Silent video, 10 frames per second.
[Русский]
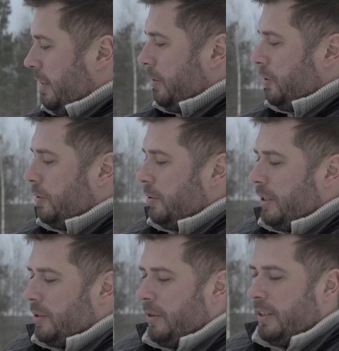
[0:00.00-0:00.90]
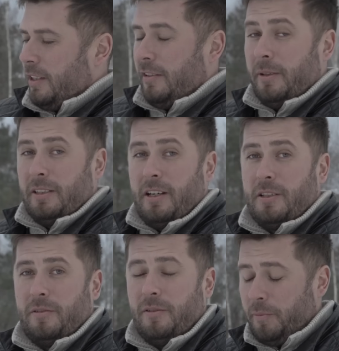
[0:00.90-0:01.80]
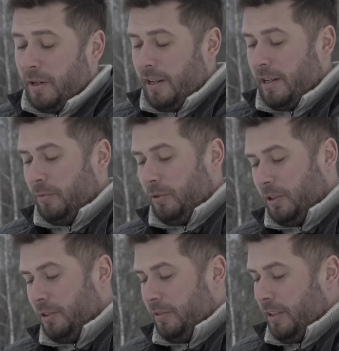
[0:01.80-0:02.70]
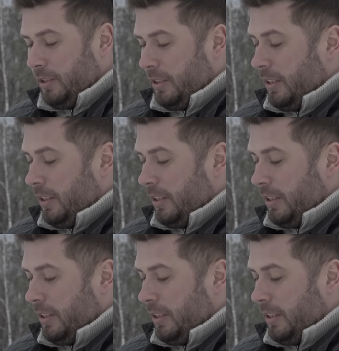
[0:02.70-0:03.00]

Короче, друзья, смотрите, я вам рассказывал про многие девайсы